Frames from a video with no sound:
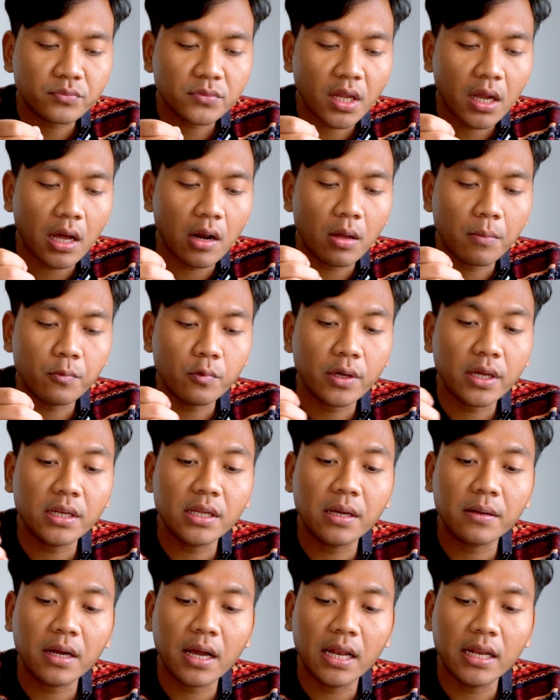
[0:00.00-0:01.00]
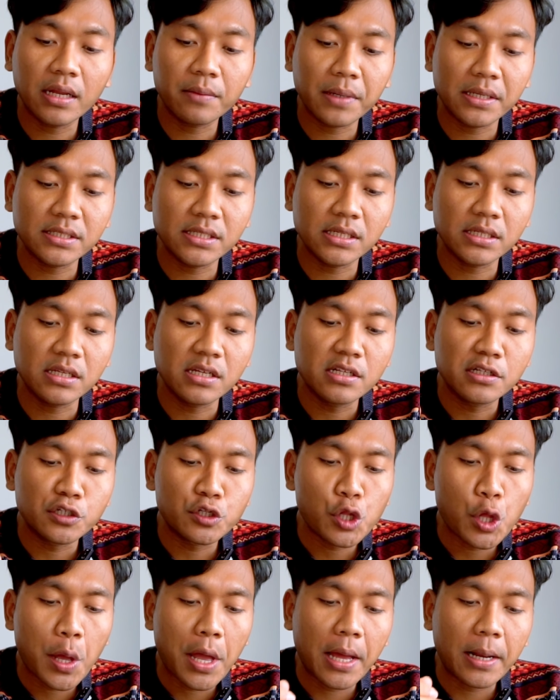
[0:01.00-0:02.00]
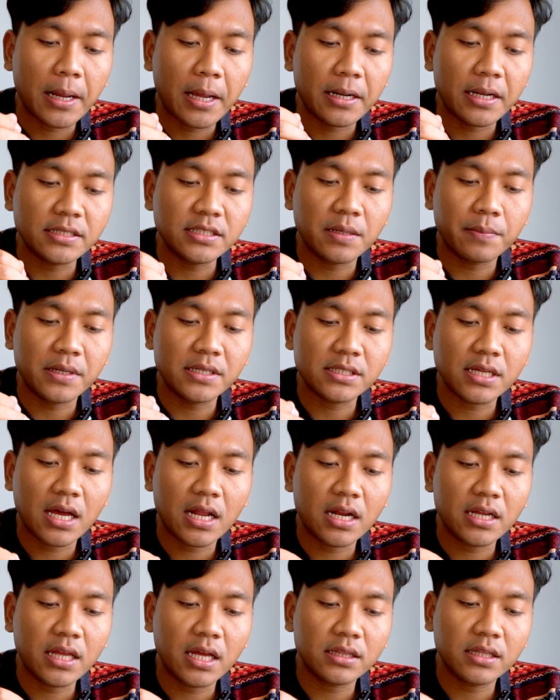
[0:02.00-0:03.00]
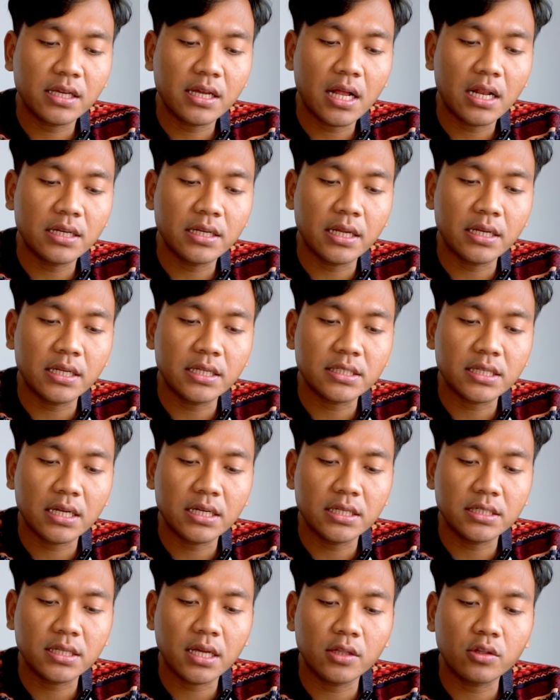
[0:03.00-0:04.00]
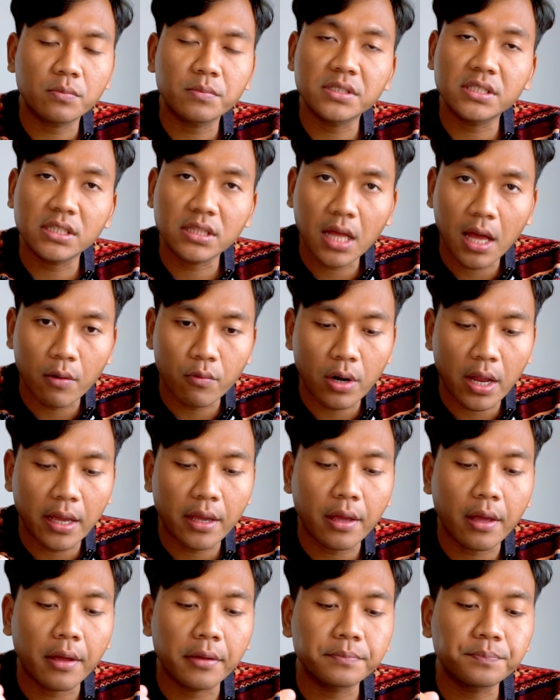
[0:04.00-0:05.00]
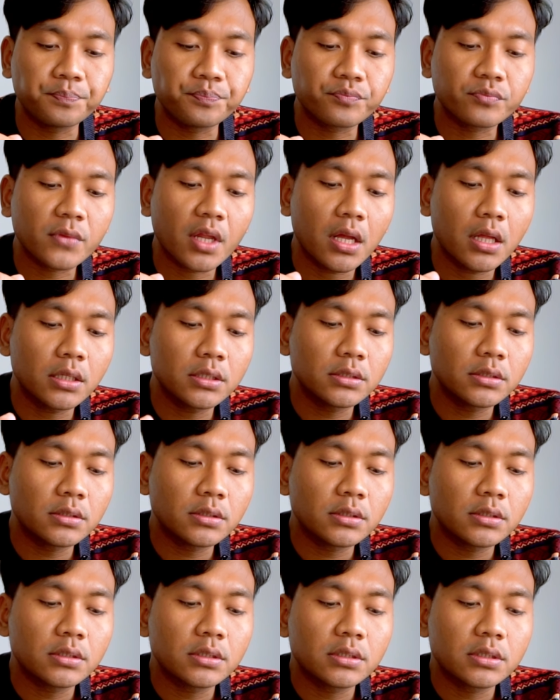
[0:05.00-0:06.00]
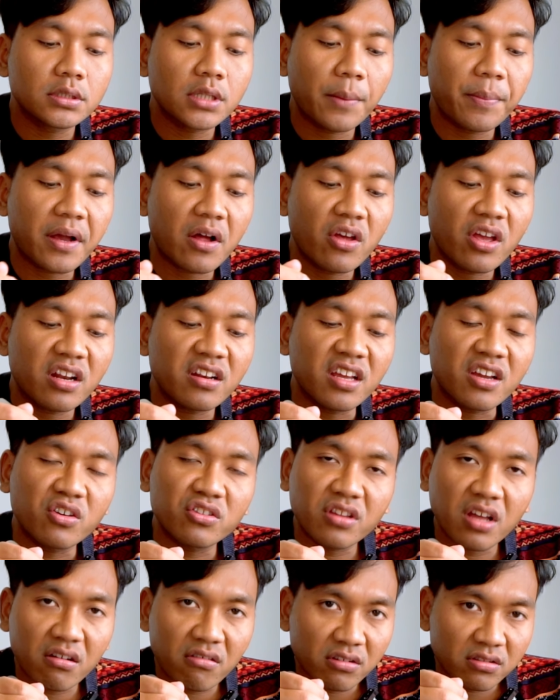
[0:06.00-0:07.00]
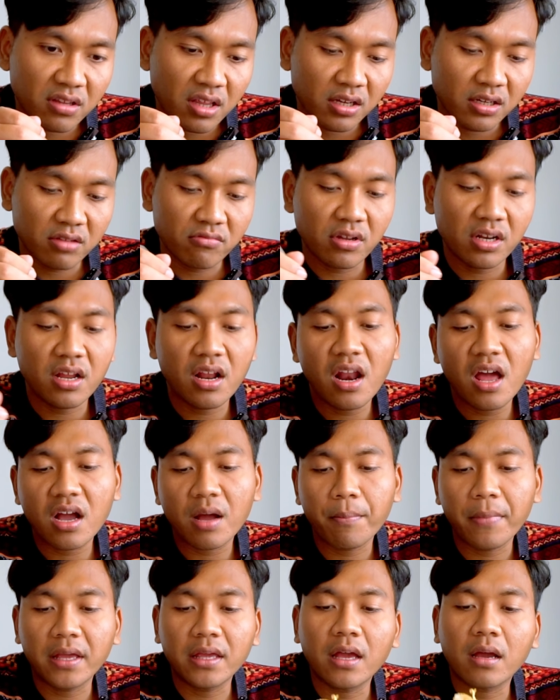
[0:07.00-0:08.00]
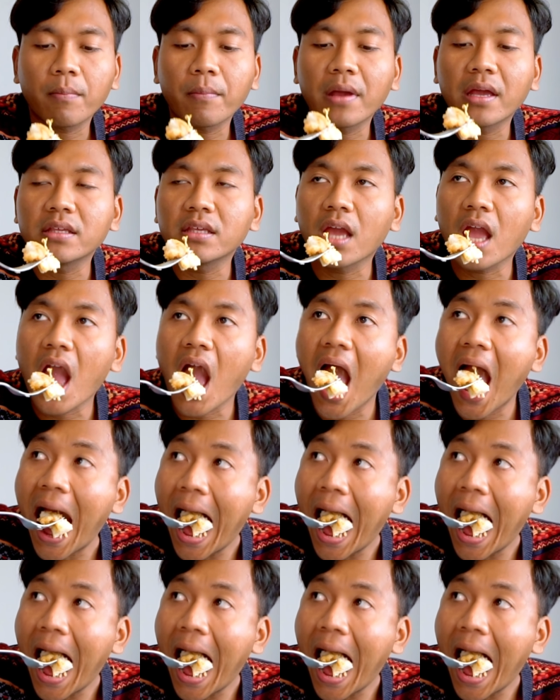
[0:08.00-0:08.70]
kalau mungkin yang kalian masih anak-anak zaman sekarang yang tinggal di desa-desa itu mesti tahu lah ya tapi kalau yang di kota-kota gitu adalah kemenyek-kemenyek